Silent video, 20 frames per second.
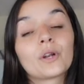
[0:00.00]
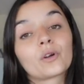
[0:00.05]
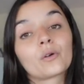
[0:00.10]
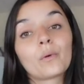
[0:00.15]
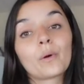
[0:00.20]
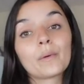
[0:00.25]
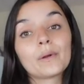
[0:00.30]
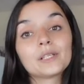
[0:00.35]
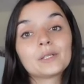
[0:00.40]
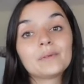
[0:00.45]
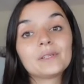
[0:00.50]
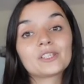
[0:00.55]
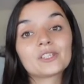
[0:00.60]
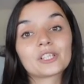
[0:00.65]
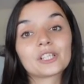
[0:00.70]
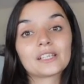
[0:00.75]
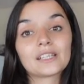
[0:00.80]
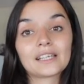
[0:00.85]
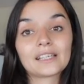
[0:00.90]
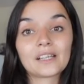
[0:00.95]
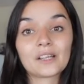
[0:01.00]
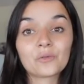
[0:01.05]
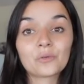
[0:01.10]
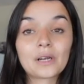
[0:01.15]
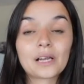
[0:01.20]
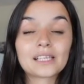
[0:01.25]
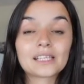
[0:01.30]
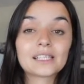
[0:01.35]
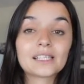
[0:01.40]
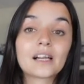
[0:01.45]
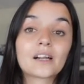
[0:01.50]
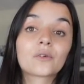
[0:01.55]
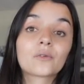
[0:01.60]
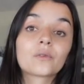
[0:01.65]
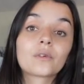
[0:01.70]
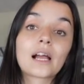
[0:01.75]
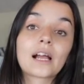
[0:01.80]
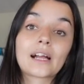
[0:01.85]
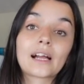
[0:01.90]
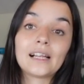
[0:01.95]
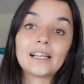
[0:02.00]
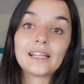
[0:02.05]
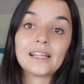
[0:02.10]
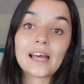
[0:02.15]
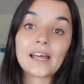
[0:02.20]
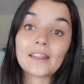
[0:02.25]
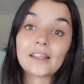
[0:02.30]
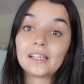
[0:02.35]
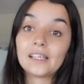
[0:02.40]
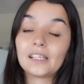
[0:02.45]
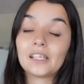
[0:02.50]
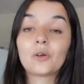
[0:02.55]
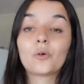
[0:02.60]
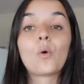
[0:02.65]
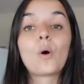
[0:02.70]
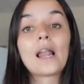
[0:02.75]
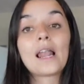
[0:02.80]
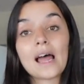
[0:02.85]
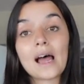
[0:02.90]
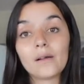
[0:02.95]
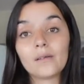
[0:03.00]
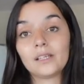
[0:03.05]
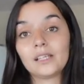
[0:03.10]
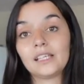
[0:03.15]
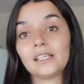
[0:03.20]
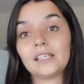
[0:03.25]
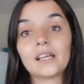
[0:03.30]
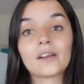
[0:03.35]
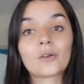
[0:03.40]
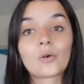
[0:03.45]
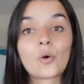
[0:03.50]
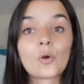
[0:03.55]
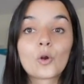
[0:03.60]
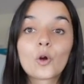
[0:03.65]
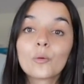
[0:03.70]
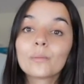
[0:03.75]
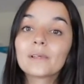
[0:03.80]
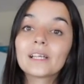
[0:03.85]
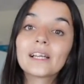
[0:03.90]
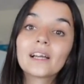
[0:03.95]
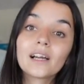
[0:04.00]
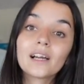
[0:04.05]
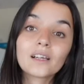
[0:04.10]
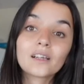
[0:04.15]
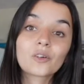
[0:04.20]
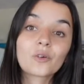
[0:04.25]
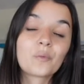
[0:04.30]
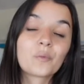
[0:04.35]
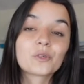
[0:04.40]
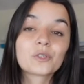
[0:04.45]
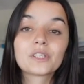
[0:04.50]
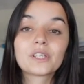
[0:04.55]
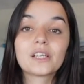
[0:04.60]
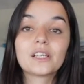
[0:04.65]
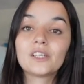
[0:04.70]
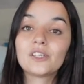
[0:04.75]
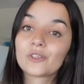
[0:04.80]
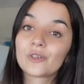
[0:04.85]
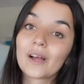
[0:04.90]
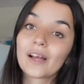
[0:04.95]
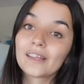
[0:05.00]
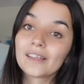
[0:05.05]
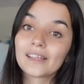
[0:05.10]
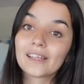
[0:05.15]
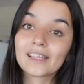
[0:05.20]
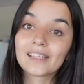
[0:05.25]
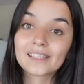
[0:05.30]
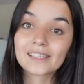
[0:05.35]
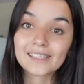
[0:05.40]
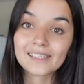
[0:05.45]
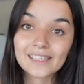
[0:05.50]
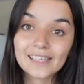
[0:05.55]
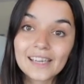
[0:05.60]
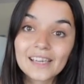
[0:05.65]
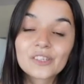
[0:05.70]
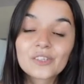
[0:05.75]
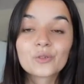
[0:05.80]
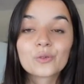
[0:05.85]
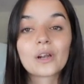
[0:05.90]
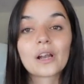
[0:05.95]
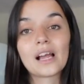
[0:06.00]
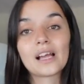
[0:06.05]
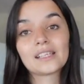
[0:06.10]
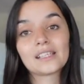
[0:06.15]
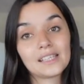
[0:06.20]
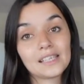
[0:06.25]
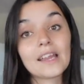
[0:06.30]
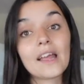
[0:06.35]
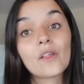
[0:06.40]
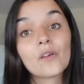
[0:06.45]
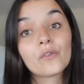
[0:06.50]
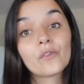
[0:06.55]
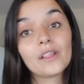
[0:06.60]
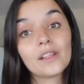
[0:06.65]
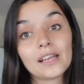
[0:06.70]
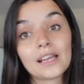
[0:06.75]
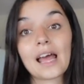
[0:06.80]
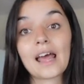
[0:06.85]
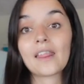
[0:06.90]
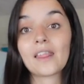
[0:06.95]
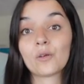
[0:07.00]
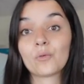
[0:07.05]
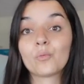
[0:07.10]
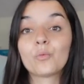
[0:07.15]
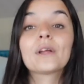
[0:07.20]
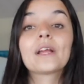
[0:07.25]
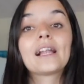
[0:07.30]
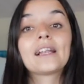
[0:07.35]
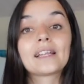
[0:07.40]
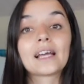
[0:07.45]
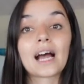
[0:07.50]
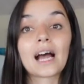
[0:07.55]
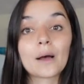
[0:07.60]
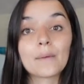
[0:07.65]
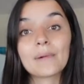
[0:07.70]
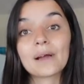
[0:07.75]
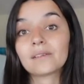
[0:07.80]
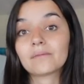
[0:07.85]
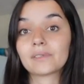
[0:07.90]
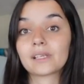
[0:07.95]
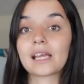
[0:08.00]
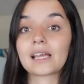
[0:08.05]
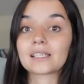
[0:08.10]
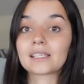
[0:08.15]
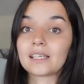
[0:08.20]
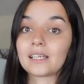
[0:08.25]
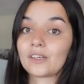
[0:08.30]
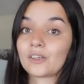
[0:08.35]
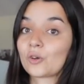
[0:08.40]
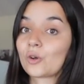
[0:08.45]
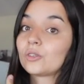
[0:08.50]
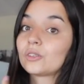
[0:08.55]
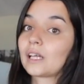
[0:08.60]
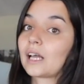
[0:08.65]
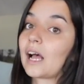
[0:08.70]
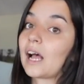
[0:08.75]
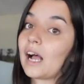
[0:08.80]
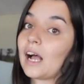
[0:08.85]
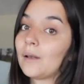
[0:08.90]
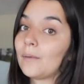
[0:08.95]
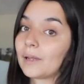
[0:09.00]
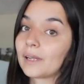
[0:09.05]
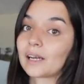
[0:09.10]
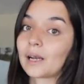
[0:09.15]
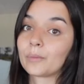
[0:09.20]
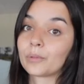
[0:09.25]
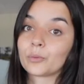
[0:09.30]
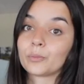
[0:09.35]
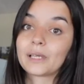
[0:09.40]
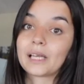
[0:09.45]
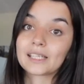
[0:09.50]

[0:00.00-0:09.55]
como habéis visto, se trata de una silla con una calidad inigualable y ergonómica. Como os he dicho antes, es una silla de oficina de muy alta gama, ya se nota al ver la propia